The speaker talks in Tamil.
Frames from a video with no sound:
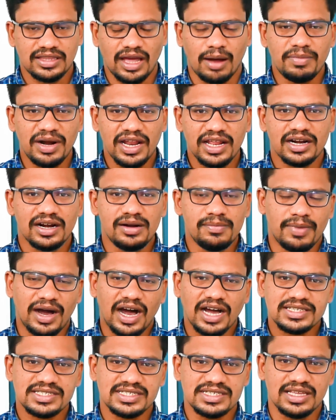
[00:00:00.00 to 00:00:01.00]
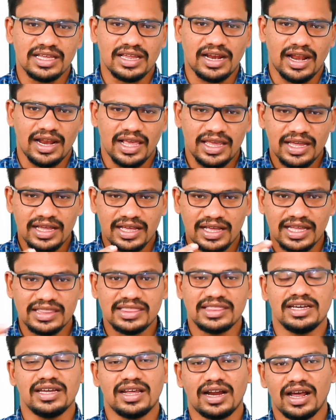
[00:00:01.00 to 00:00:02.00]
தமிழர்கள் பாக்ஸிங் கலையை
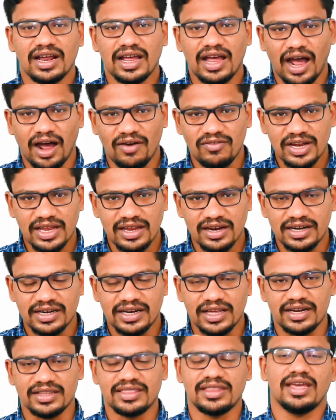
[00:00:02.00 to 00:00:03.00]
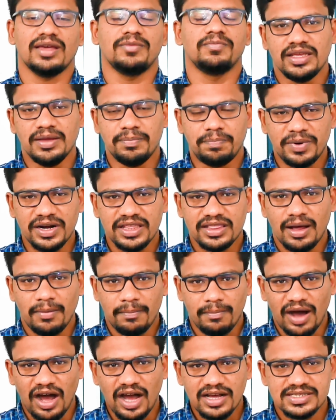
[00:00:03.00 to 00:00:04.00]
கத்துக்கிறாங்க அவங்க கிட்ட இருந்தே இப்படி
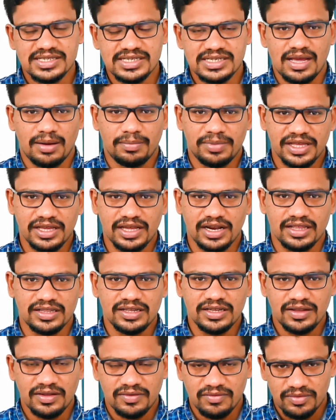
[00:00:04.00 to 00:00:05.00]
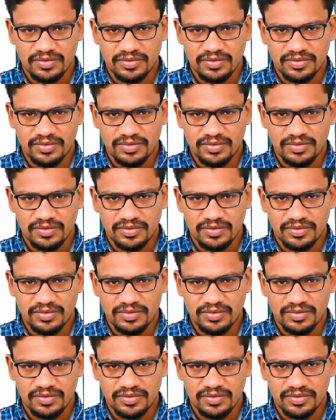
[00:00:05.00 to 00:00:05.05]
தான் பாக்ஸிங் அப்படிங்கிறது